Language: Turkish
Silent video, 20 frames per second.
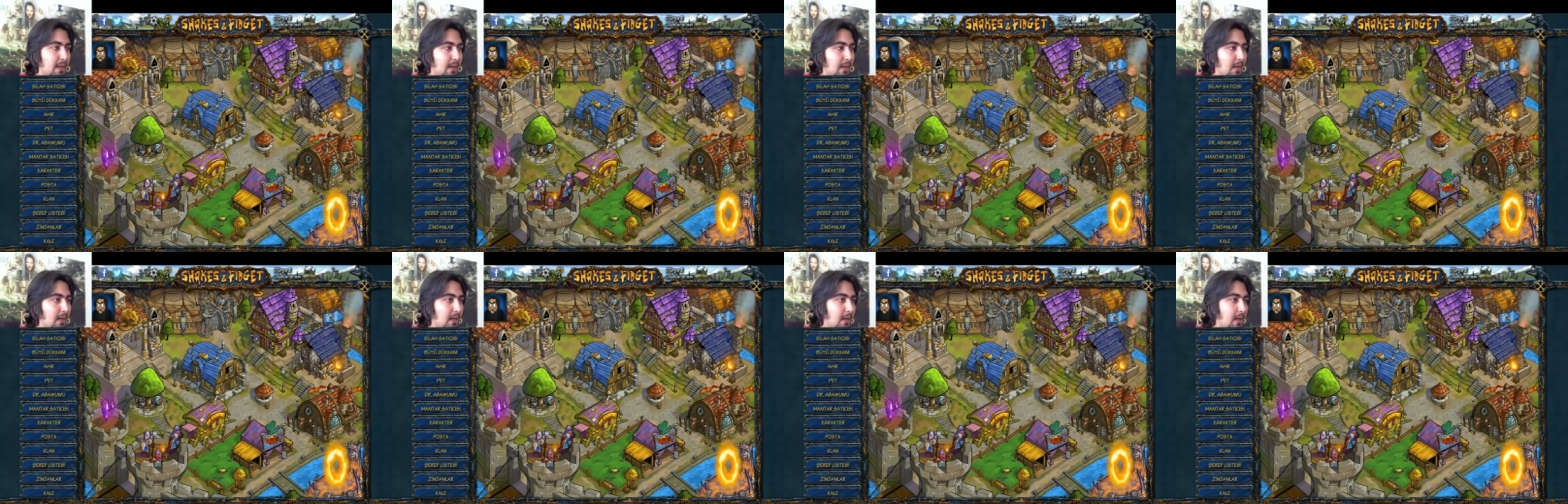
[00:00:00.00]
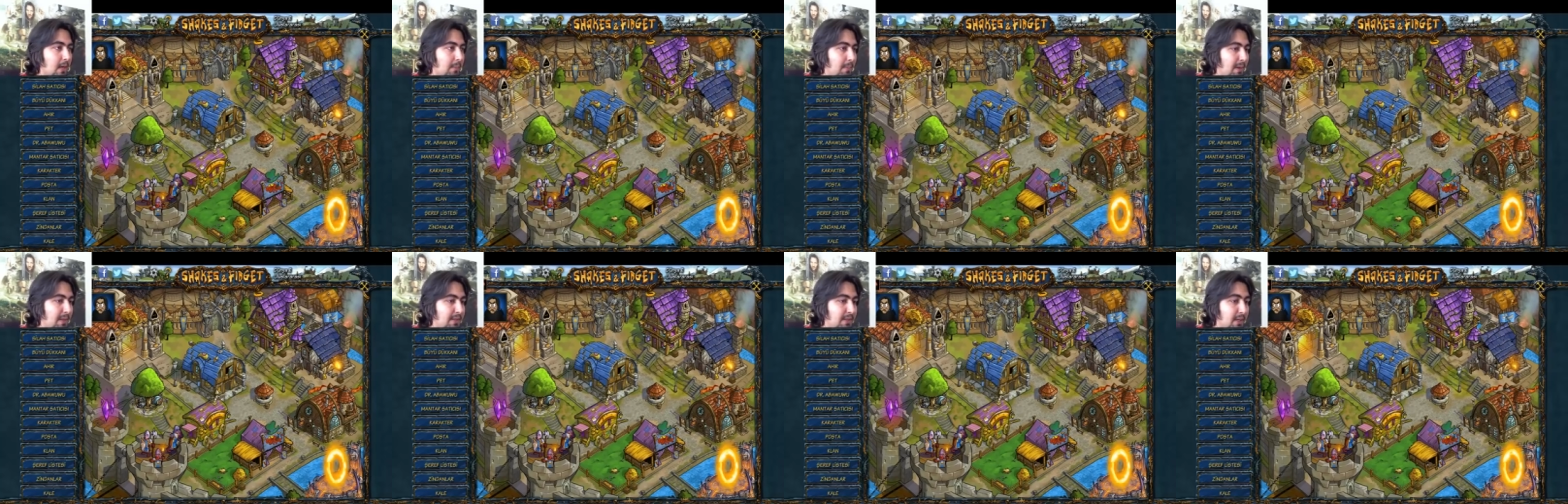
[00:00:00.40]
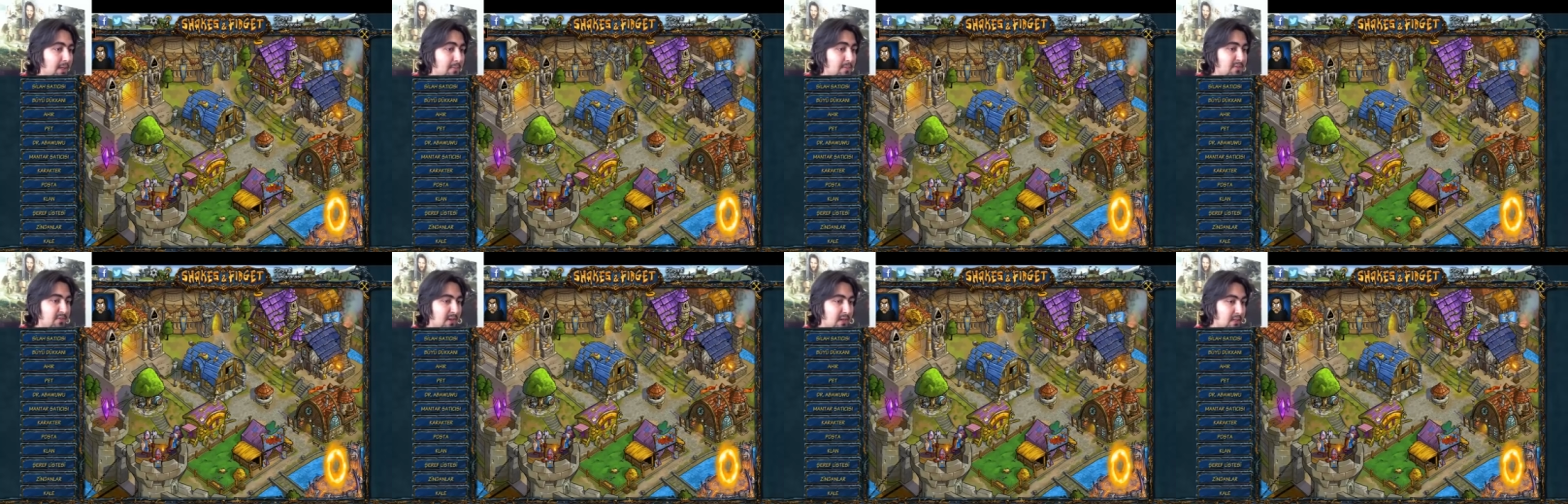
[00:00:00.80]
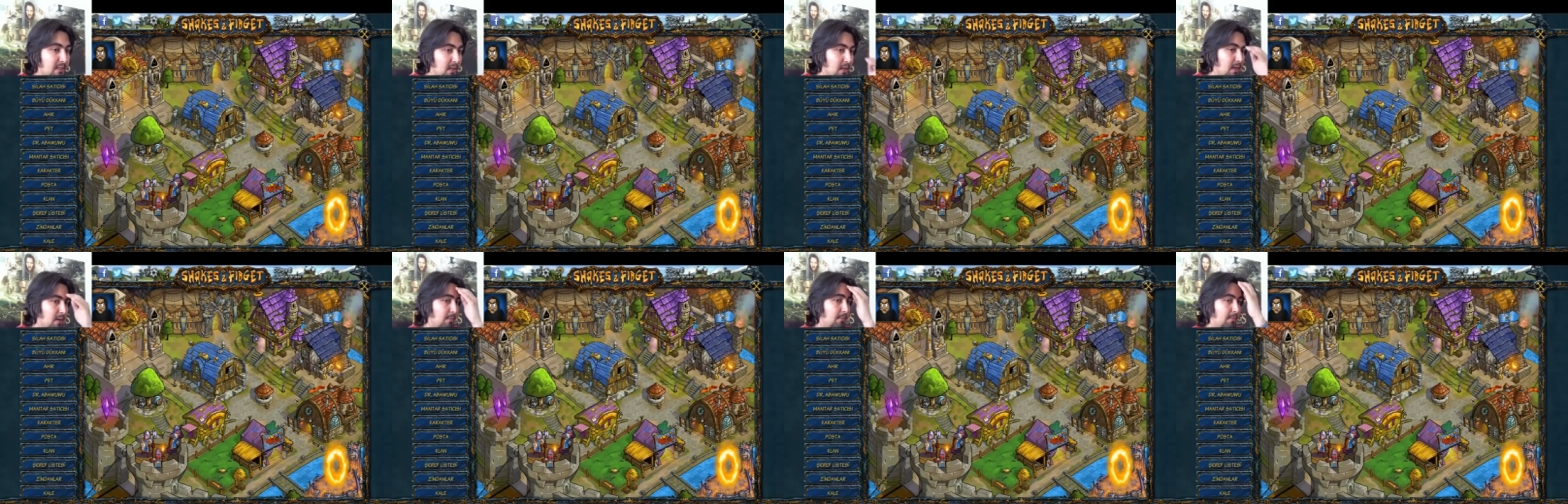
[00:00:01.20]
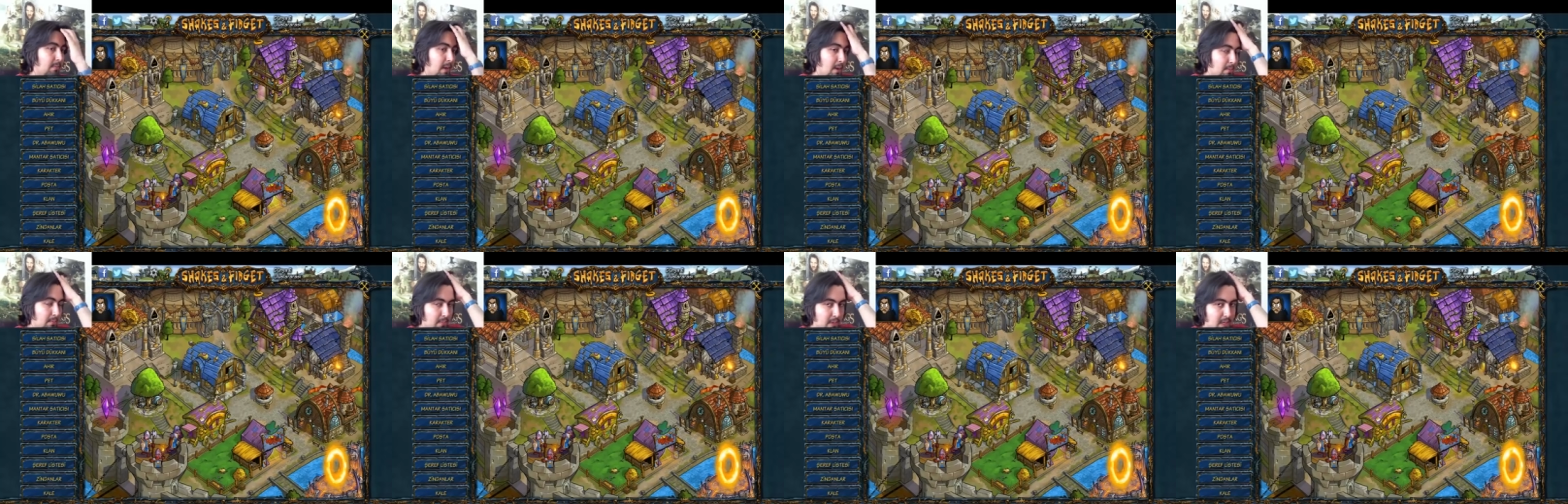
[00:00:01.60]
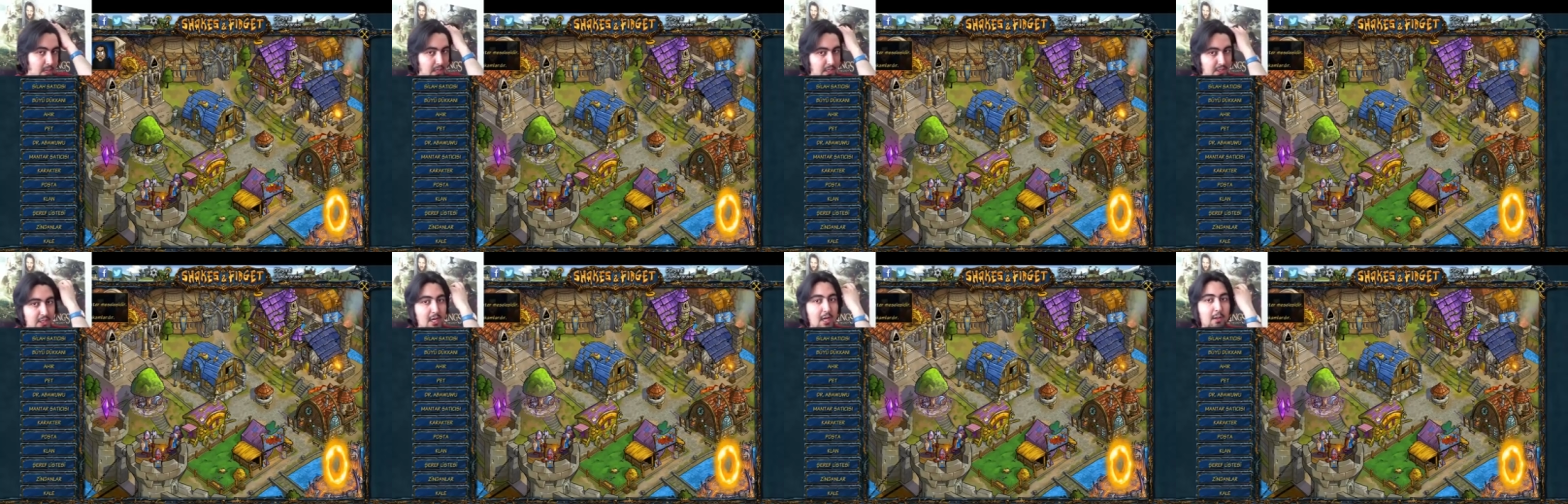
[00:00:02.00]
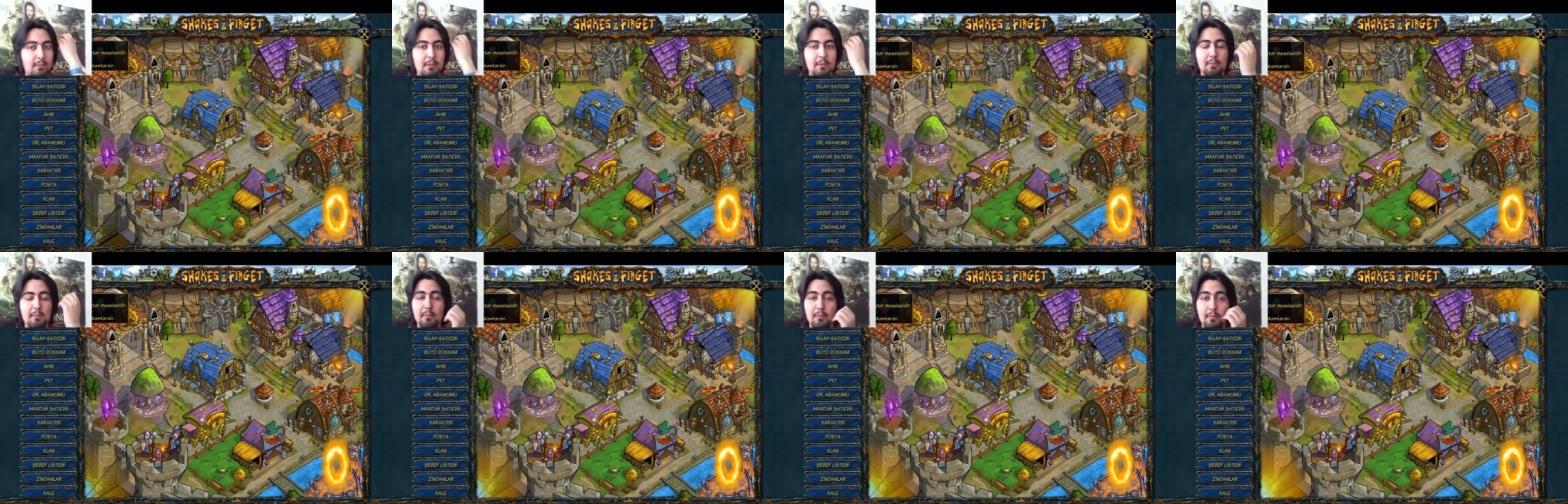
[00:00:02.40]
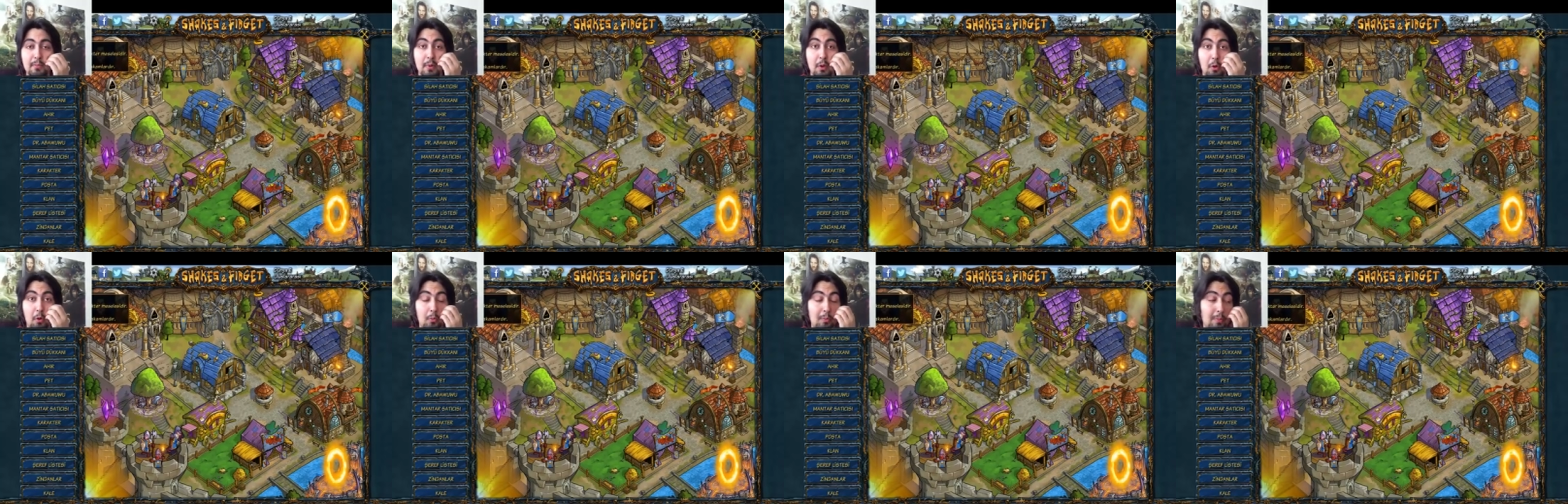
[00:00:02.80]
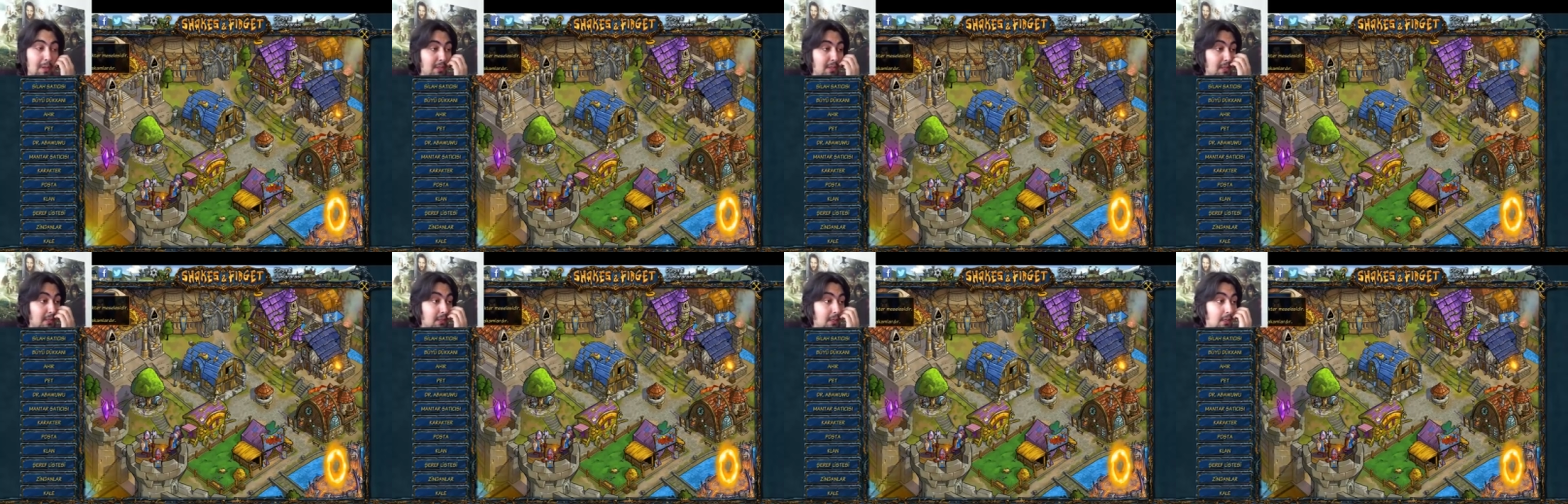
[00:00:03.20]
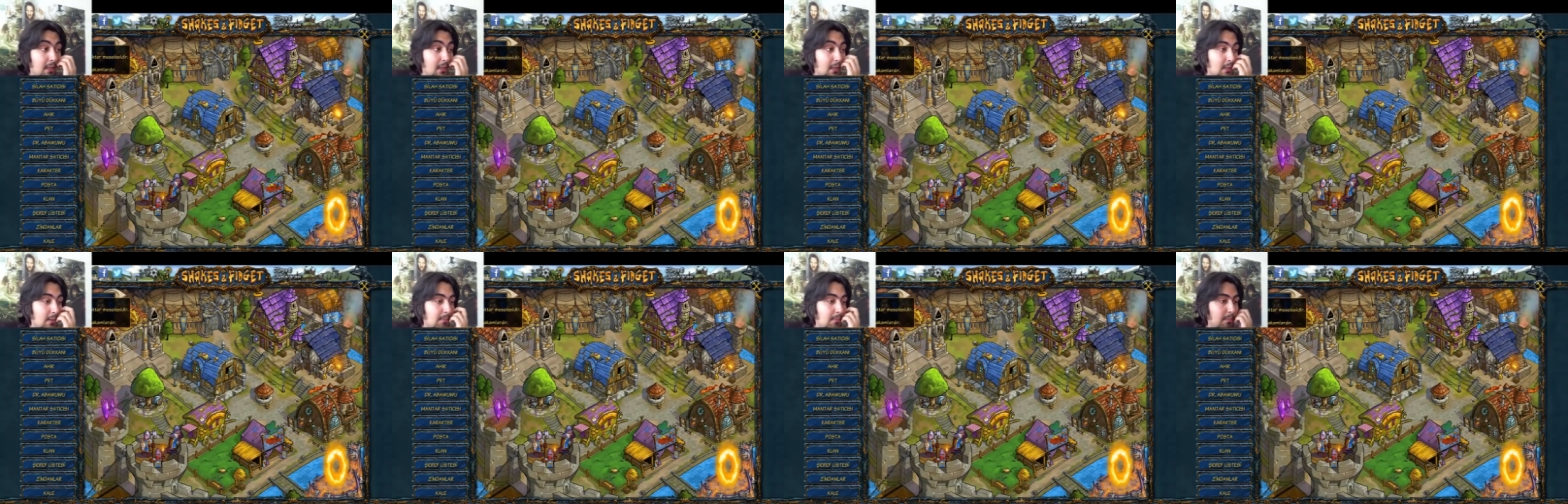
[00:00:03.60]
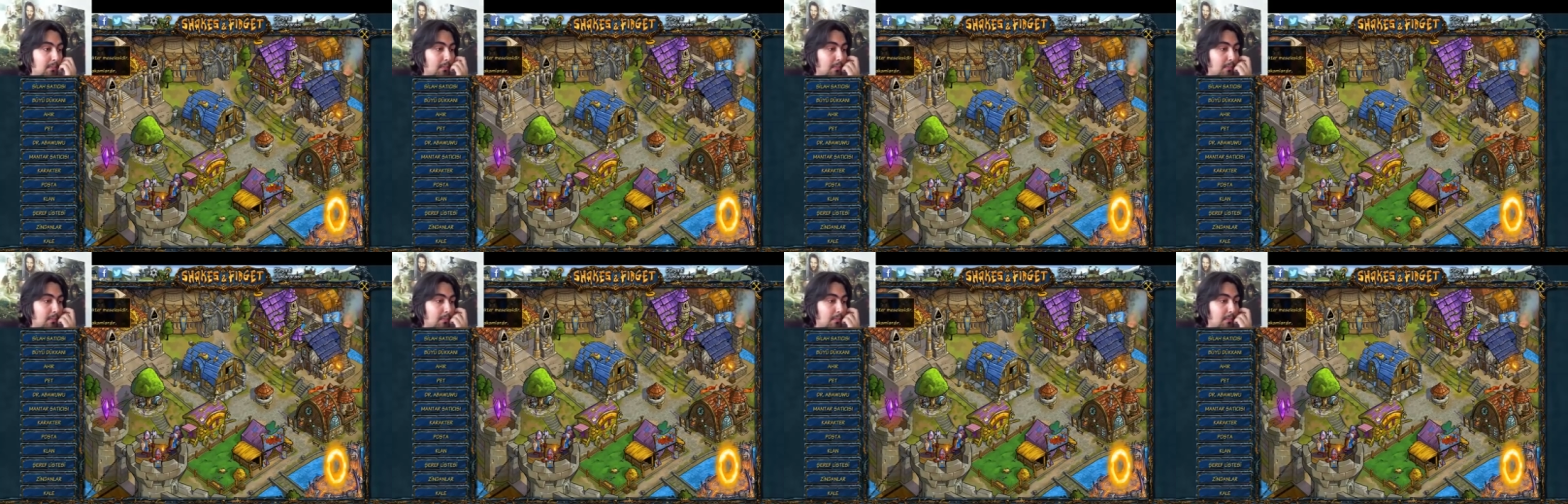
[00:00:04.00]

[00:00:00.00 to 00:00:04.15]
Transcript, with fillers: Ee, mantarımız var. Ben bir şey yaptım. 10 mantar daha aldım.